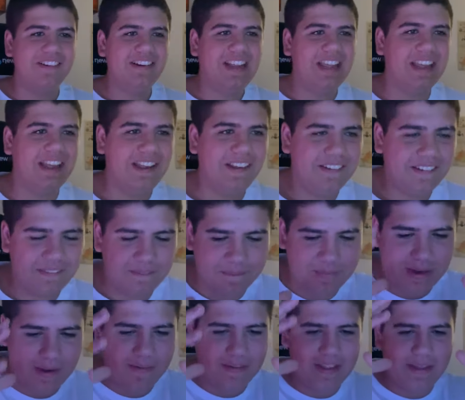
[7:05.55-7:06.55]
Que
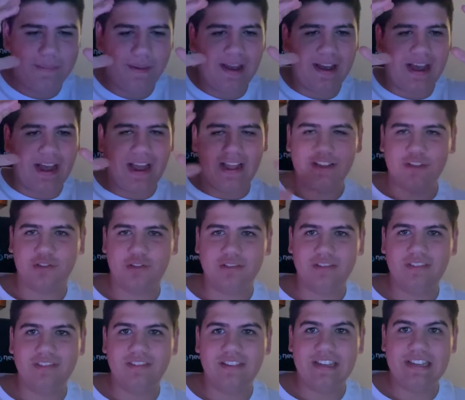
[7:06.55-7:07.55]
iba a eso.
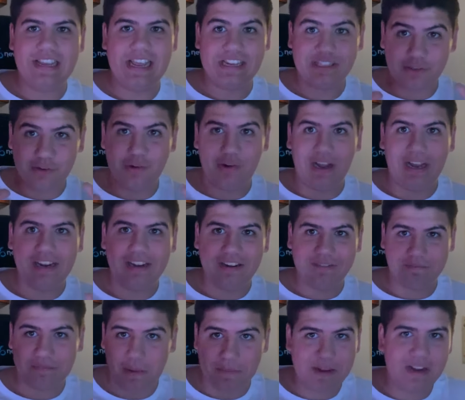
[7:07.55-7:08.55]
Y eso lo
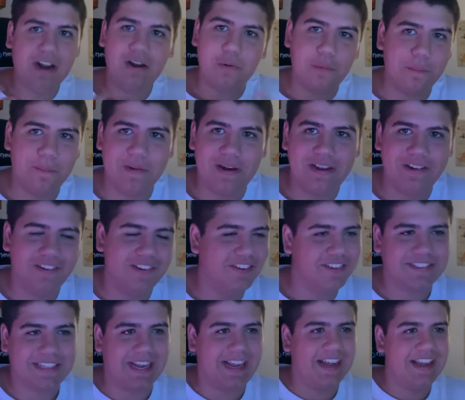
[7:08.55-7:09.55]
para mí lo ha cumplido.
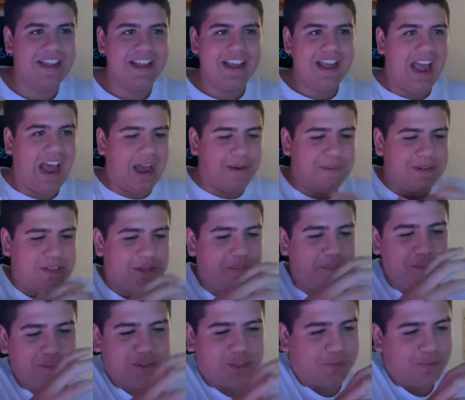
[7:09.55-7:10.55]
O sea, has metido
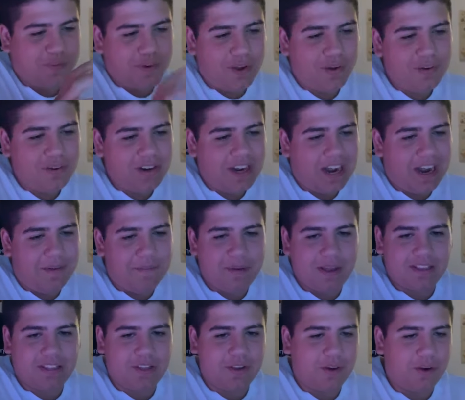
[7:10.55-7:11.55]
mucho flow, has
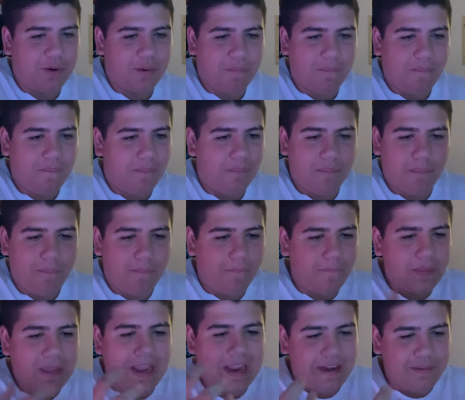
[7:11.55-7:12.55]
metido mm,
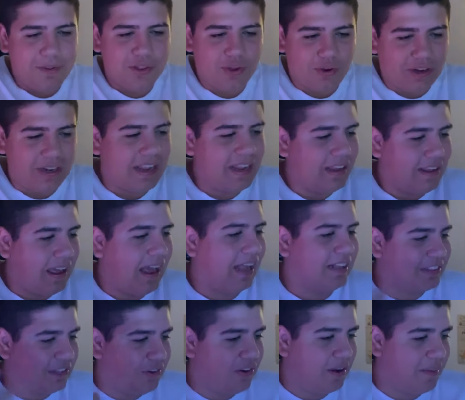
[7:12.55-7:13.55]
el videoclip, has,
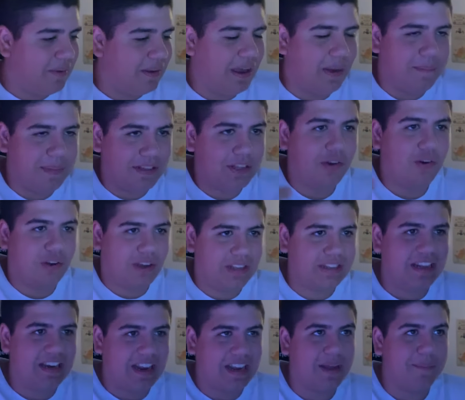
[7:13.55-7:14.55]
tenido has metido lo que
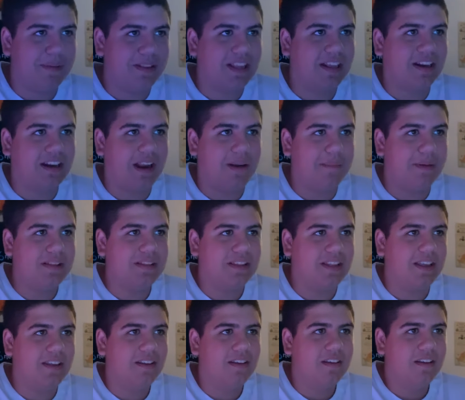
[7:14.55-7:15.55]
tenías que meter
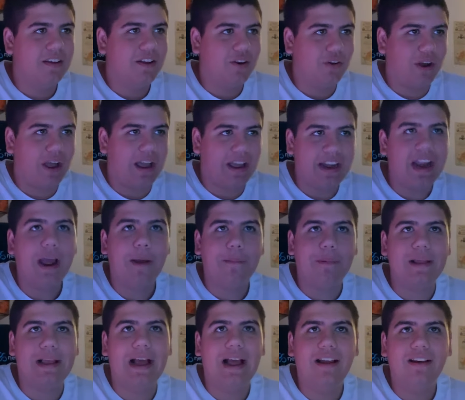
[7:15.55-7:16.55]
realmente, lo que querías
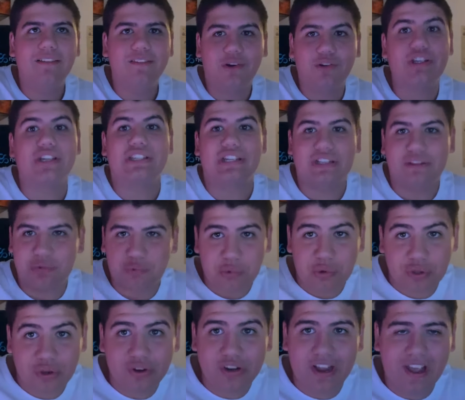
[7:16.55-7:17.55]
explicar, o sea, tu
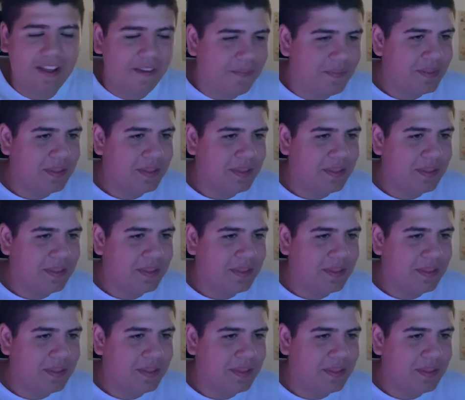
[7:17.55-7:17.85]
historia.